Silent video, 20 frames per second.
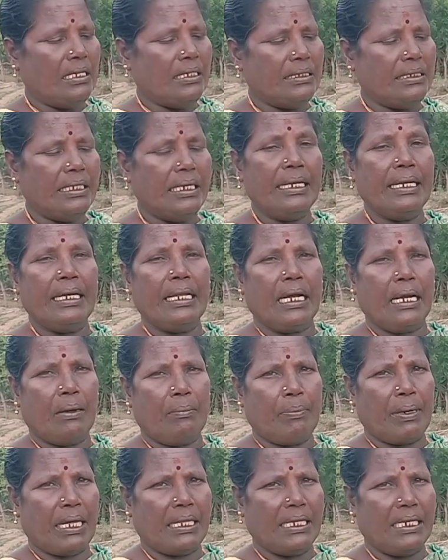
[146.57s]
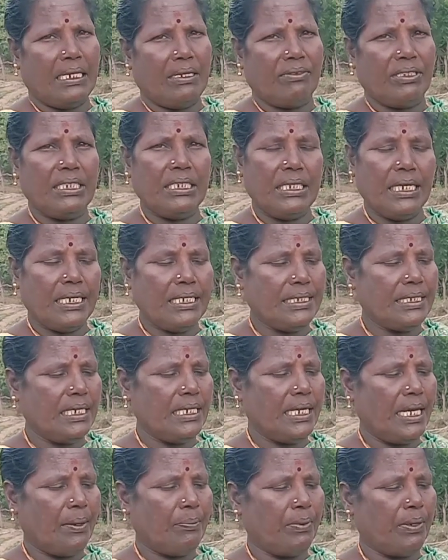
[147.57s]
சிறுநீரக பாதையில் வந்து
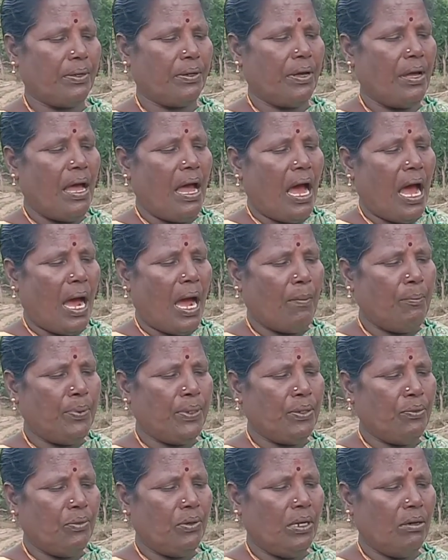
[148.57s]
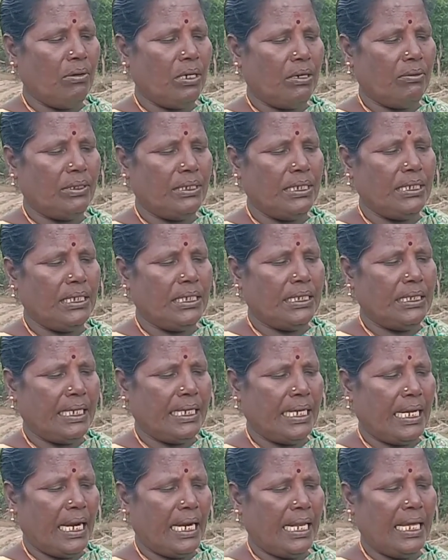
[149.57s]
எரிச்சல் ஏற்படும் அப்படி உள்ளவங்க வந்து இந்த
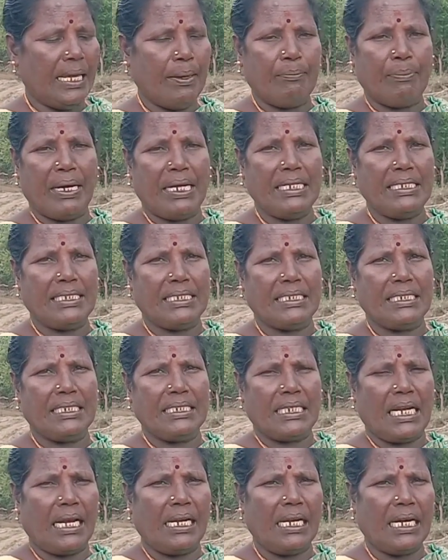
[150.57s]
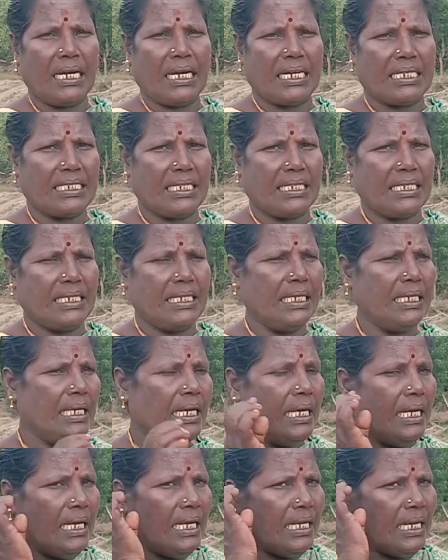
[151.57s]
இலையை பறித்து நல்லா கசக்கி
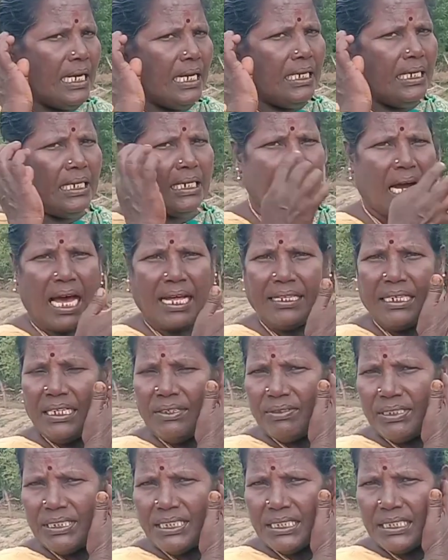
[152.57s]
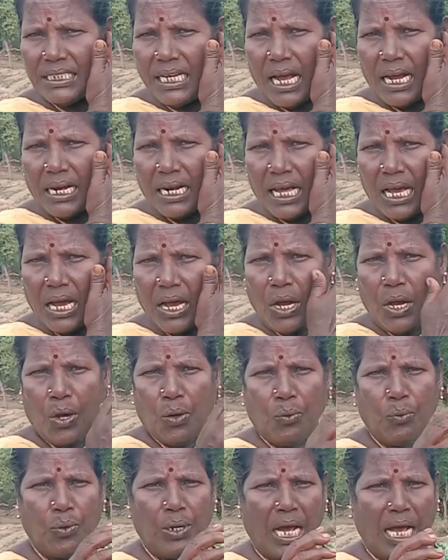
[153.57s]
ரெண்டு காதலையும் வச்சுக்கிட்டாங்கன்னா
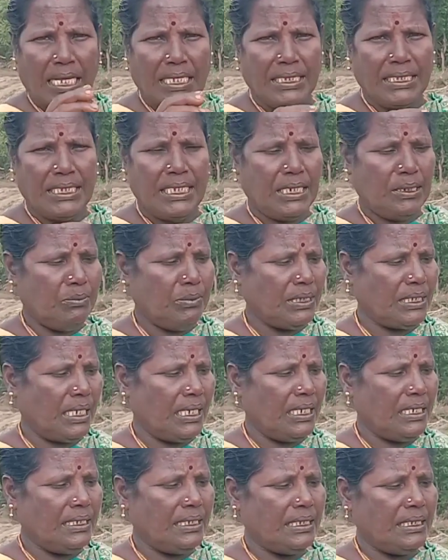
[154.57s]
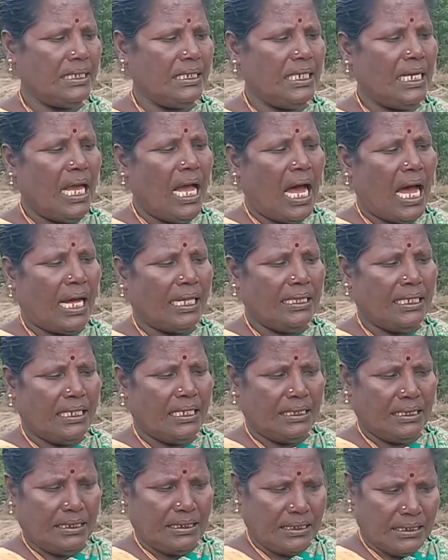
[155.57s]
ஒரு அஞ்சு நிமிஷம் கழித்து அந்த
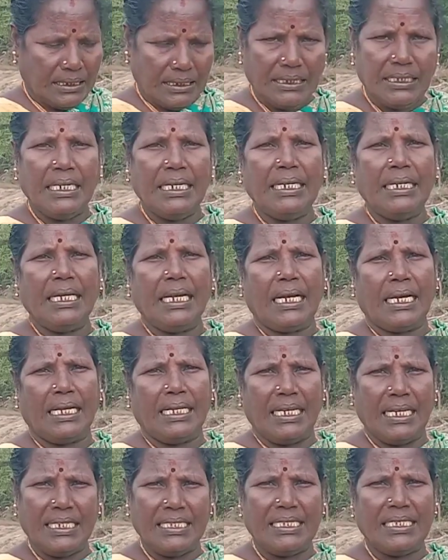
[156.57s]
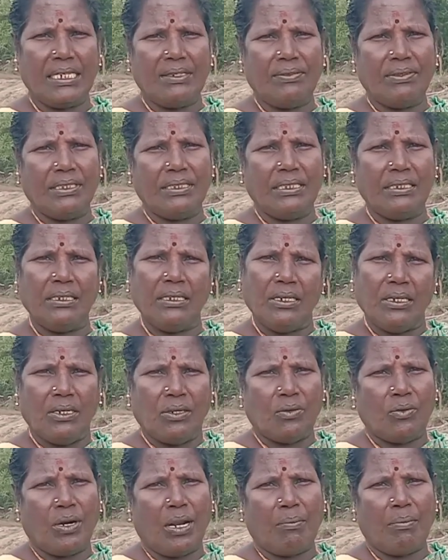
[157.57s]
சிறுநீரக எரிச்சல் வந்து
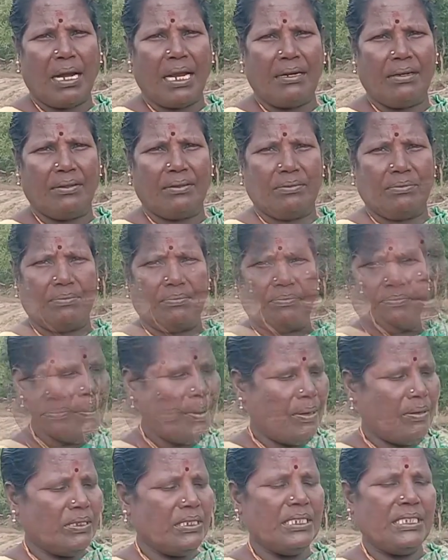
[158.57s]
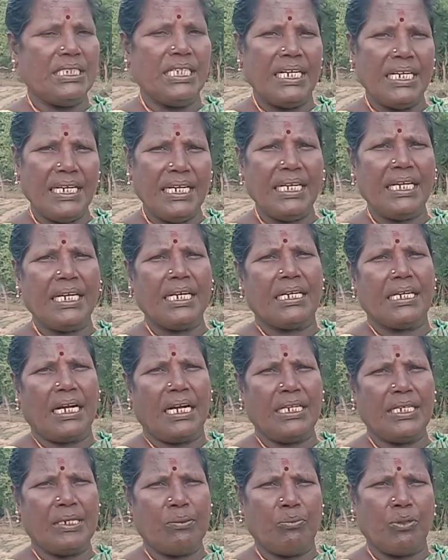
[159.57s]
குணமாயிடும் அப்புறம் வந்து சிறுநீர்
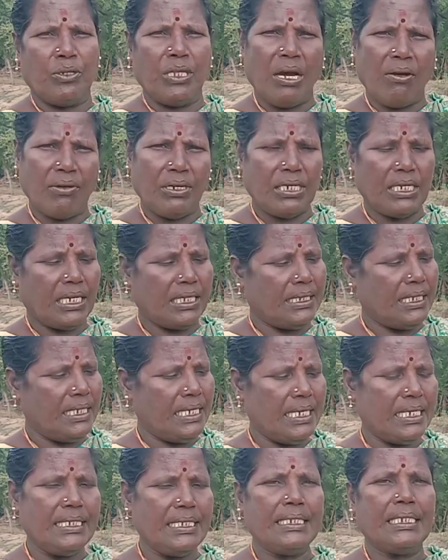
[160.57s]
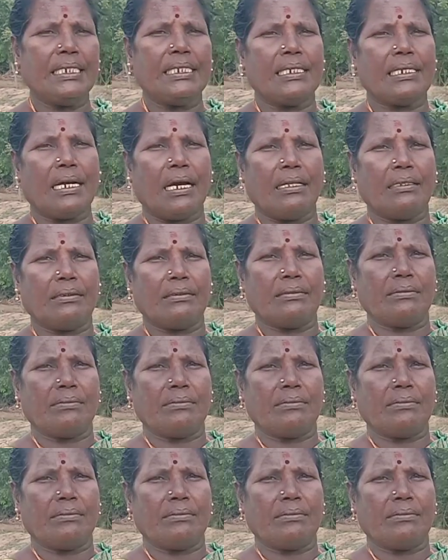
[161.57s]
கழிக்கும்போது அவங்களுக்கு அந்த எரிச்சல் இருக்காது